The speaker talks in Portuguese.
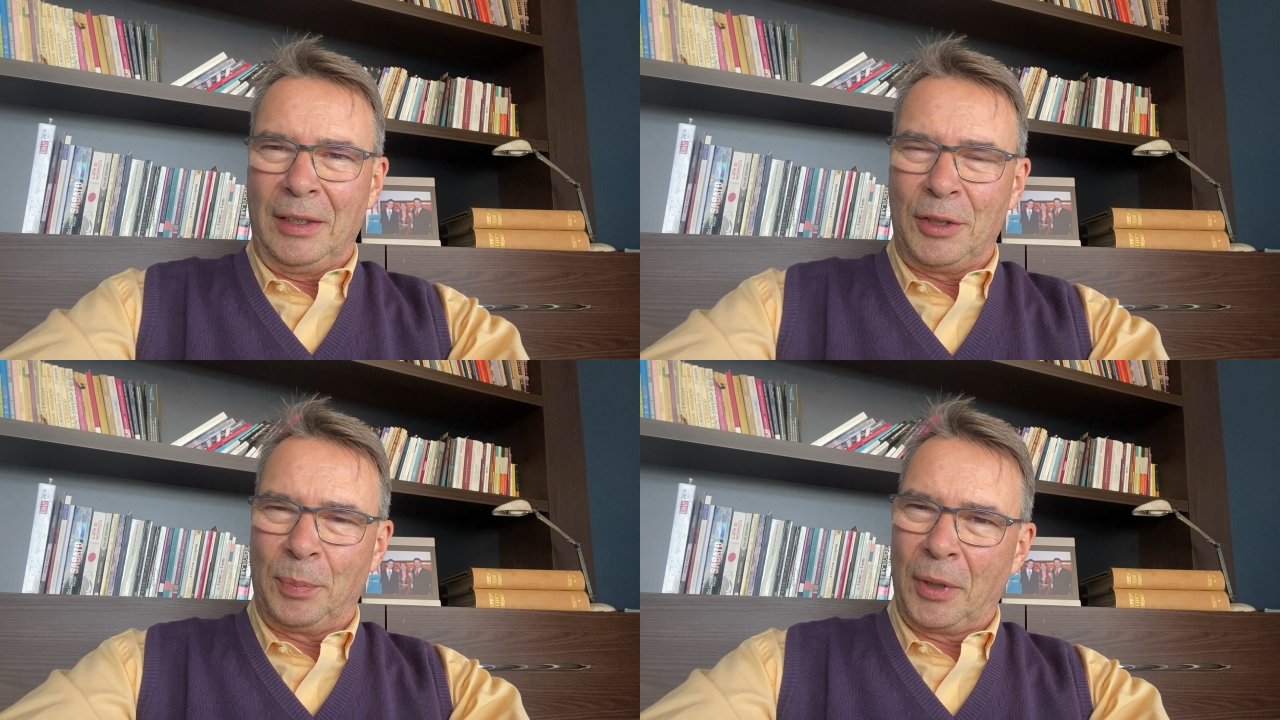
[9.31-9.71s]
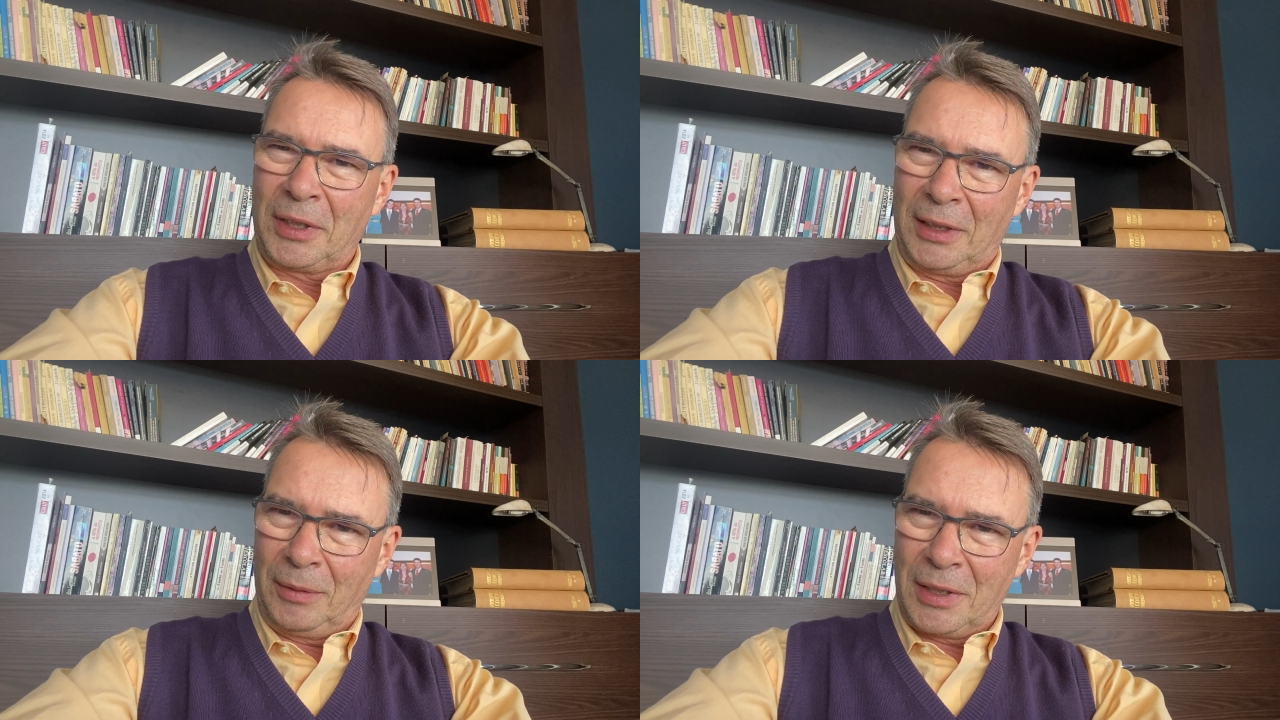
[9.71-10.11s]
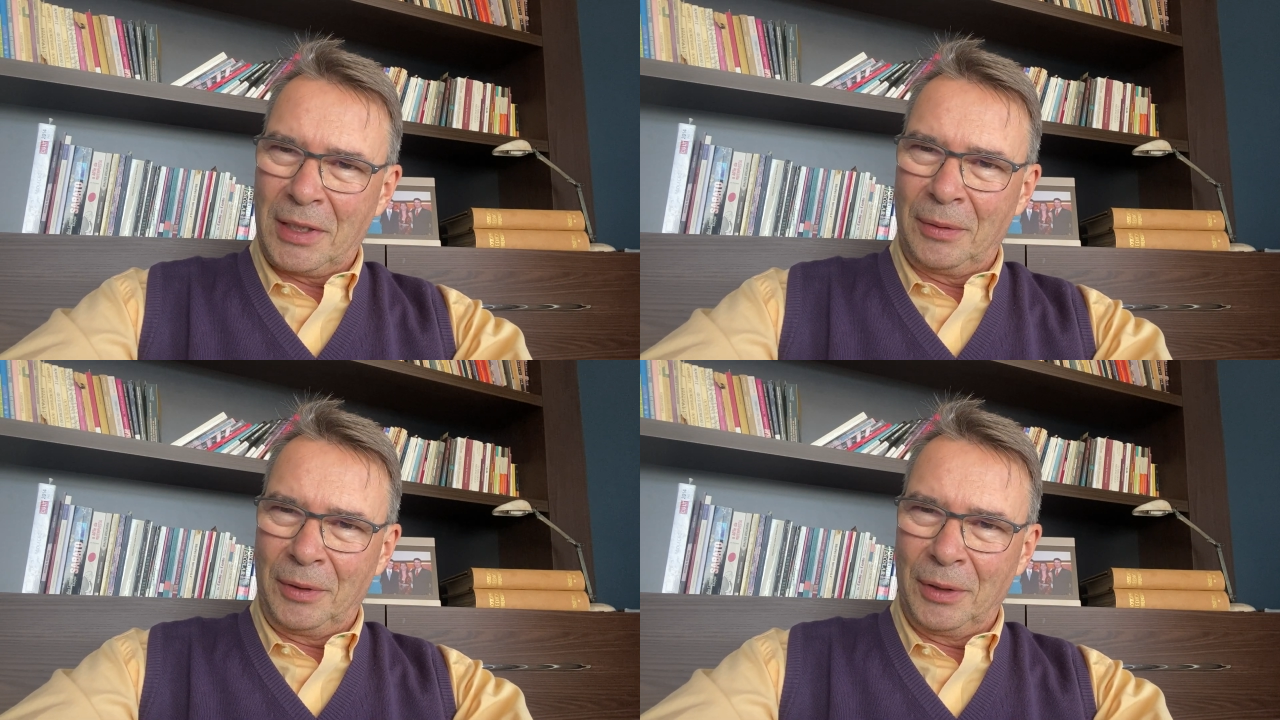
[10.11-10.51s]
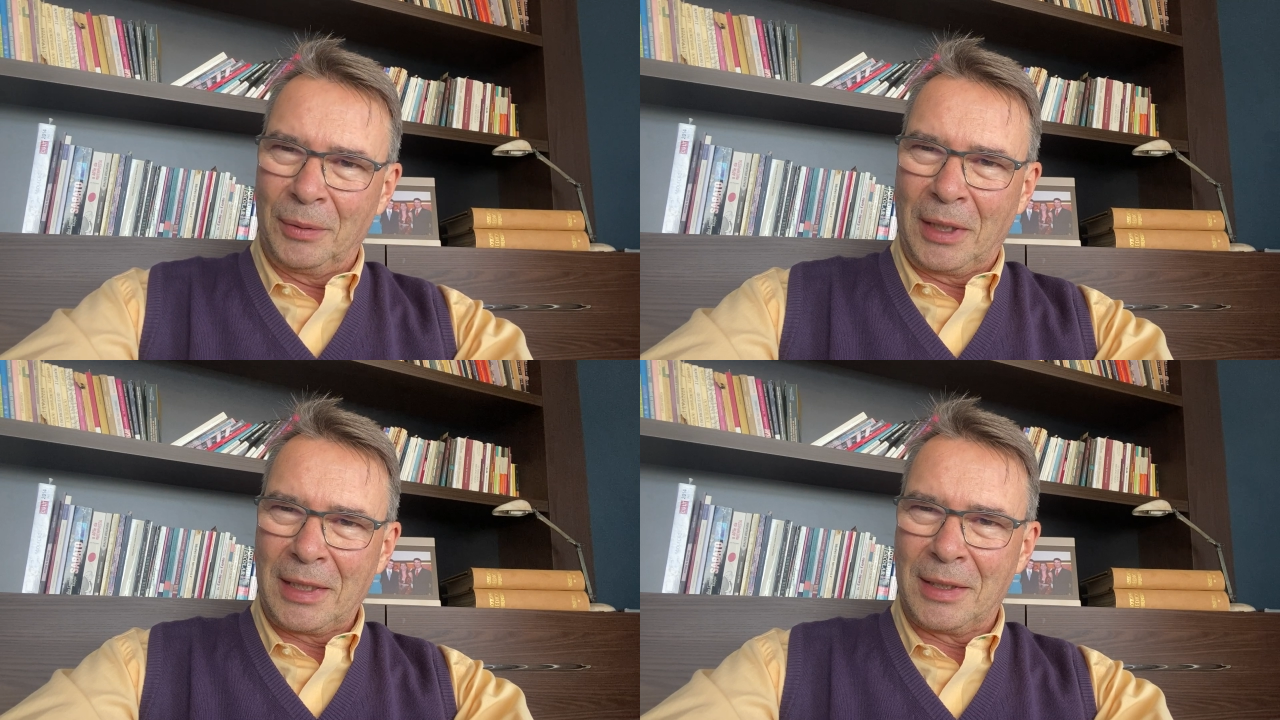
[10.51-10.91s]
de pós-graduação em
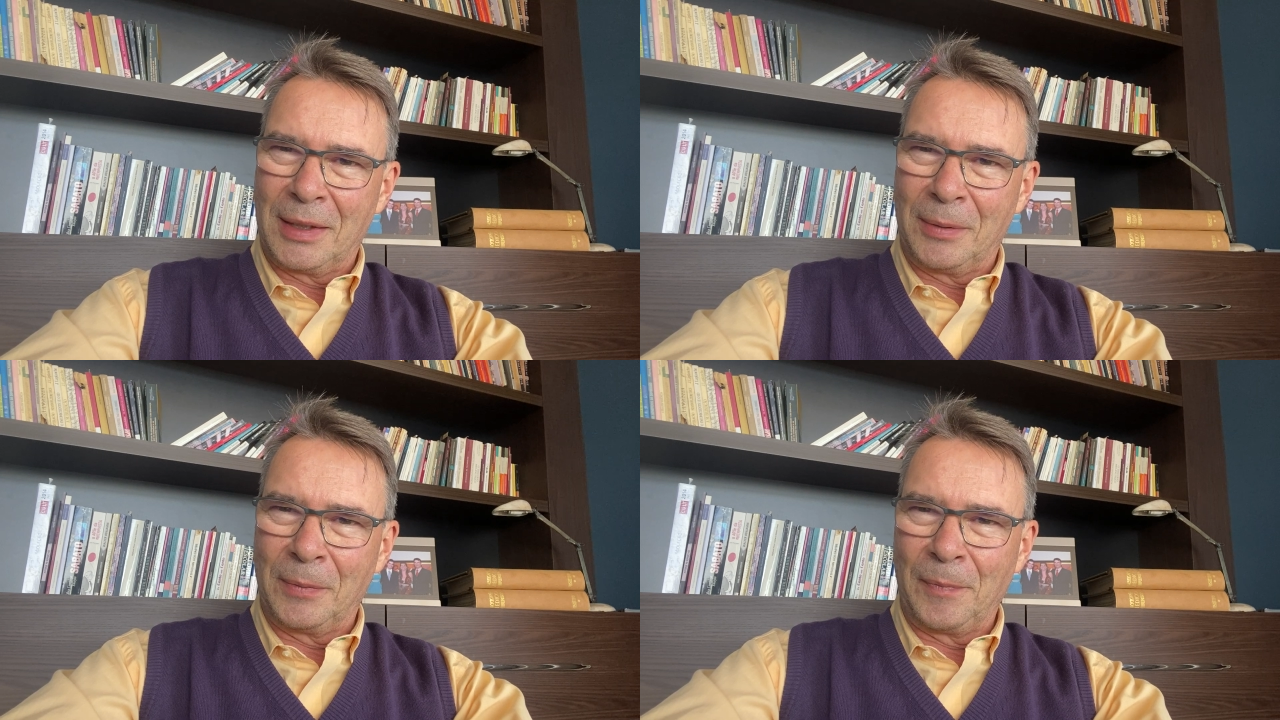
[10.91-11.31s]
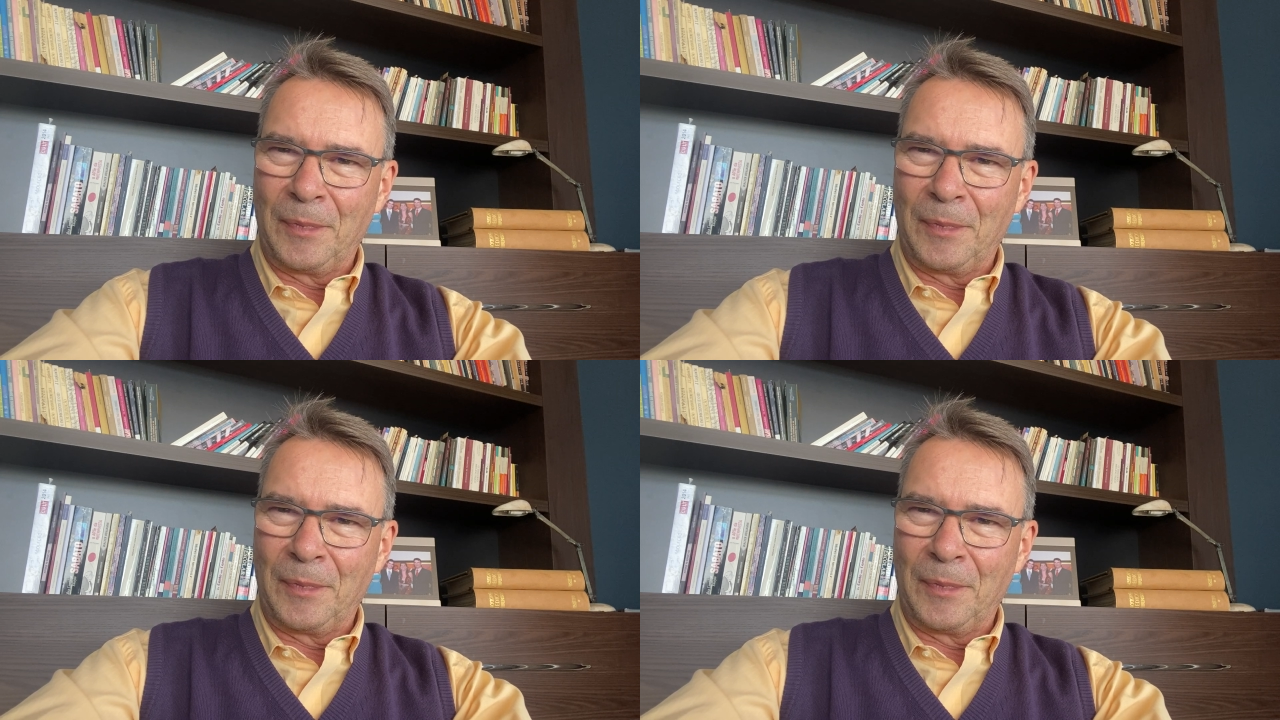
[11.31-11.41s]
educação